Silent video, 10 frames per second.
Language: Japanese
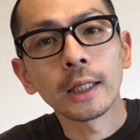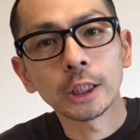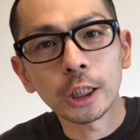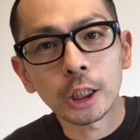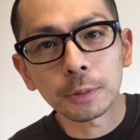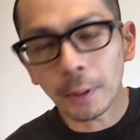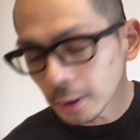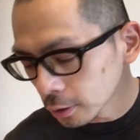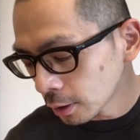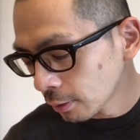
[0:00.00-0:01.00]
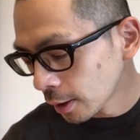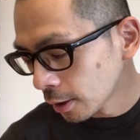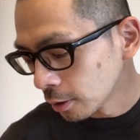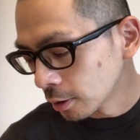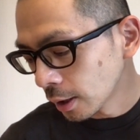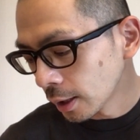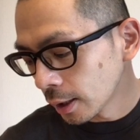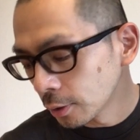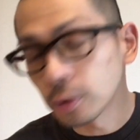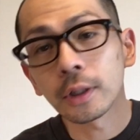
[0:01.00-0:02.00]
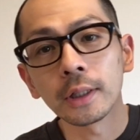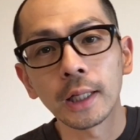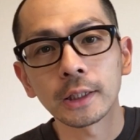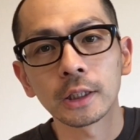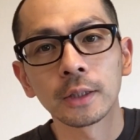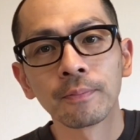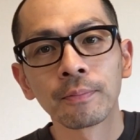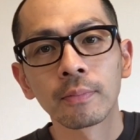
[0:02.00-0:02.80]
シックスパックって言われる、腹筋です。